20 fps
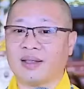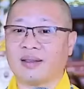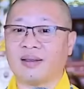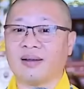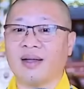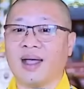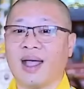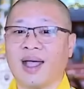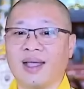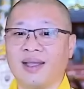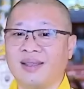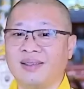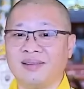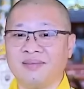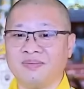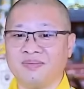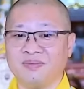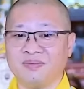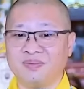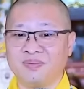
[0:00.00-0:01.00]
Thầy tự
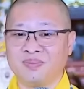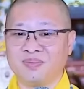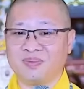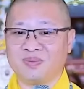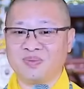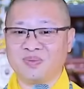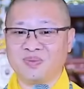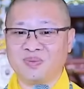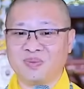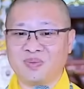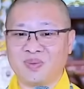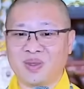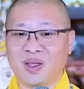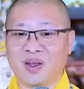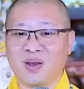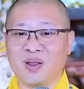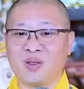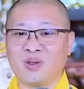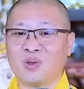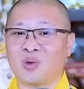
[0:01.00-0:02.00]
ái,
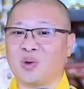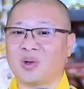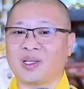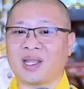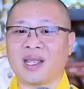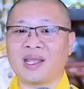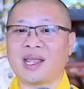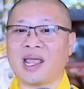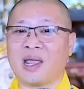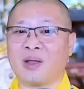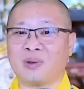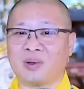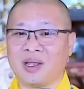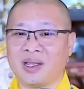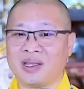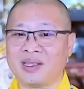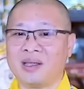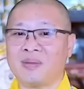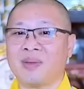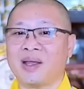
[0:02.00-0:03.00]
thầy nói chùa thầy
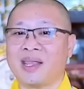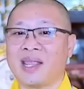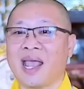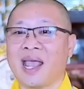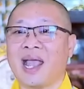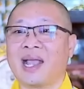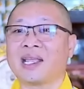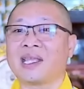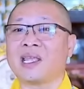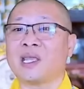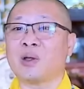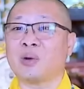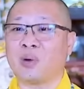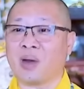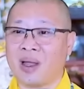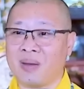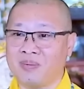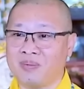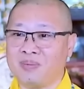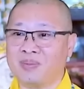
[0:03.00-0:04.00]
nghèo thiệt nhưng mà
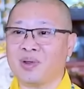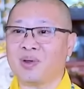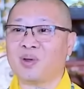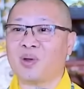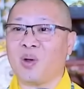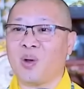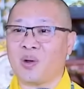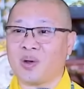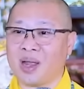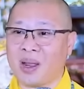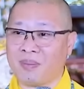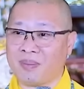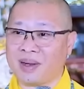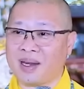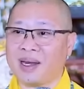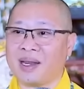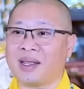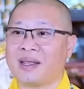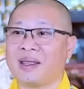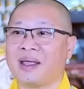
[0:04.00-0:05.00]
nhang nhiều lắm đó, cô
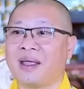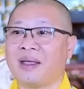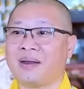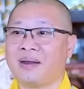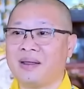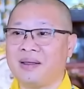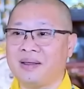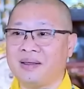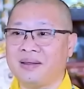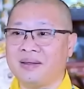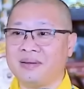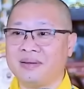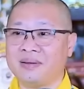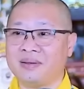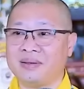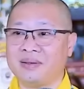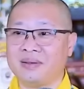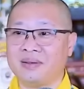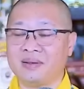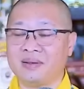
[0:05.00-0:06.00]
cầm cái này về đi.